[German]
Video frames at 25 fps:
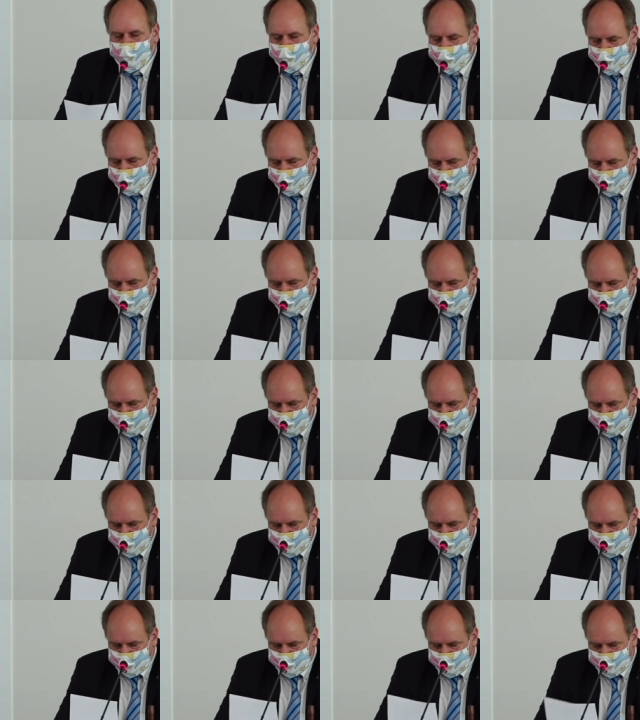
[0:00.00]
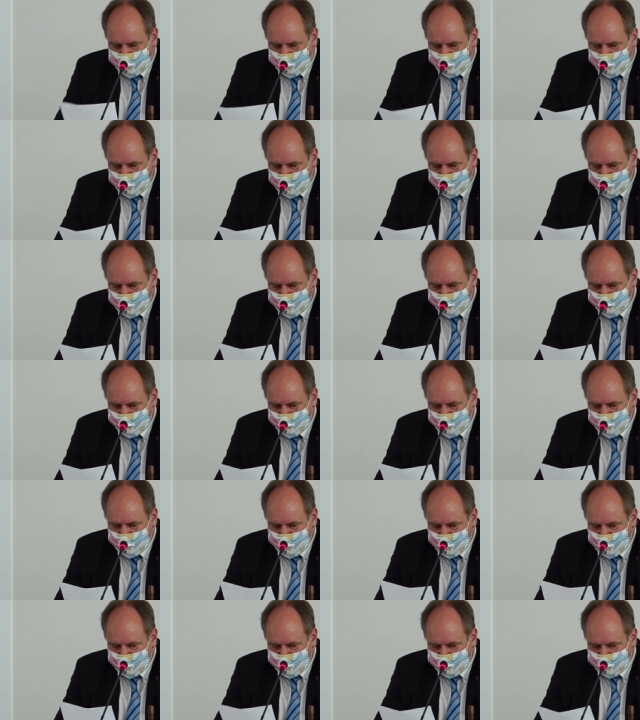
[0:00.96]
für, äh, das Jahr, für die
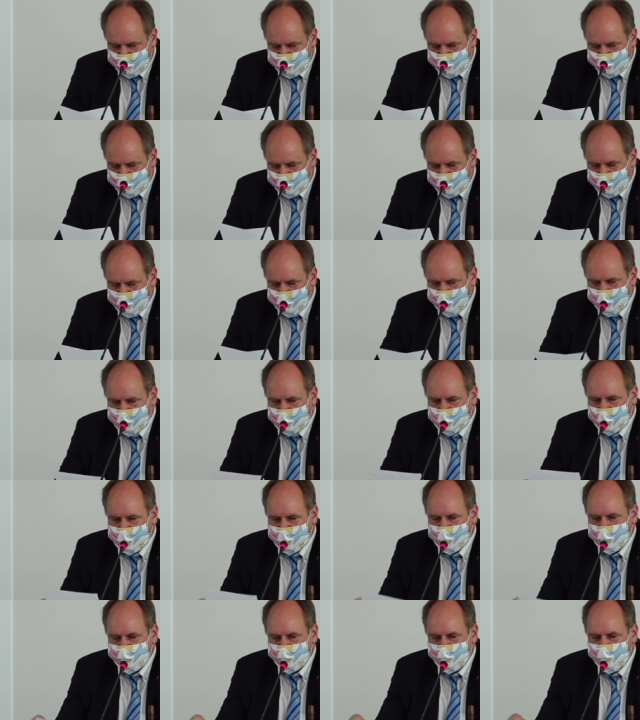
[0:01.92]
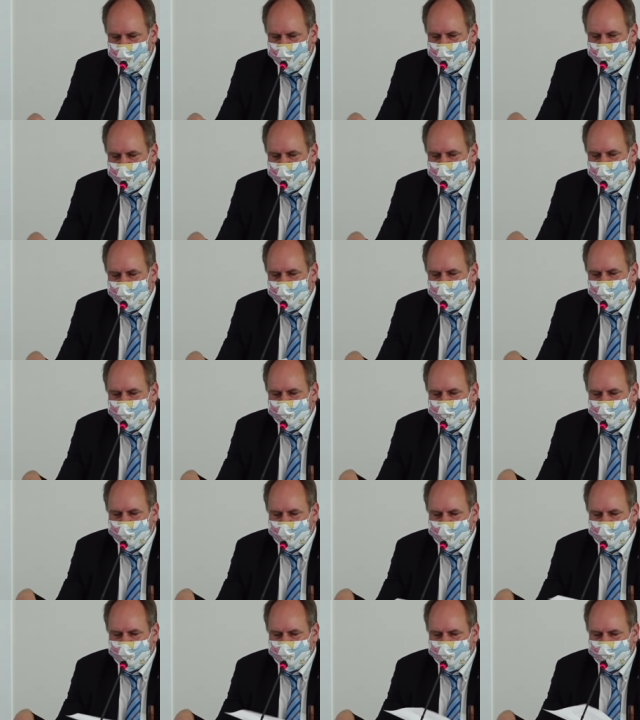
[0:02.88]
Jahre 2021
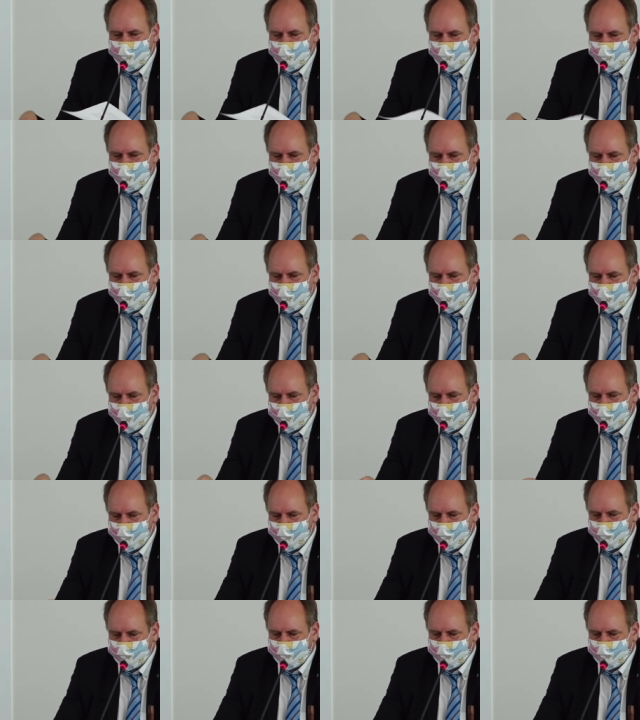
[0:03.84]
2022 machen.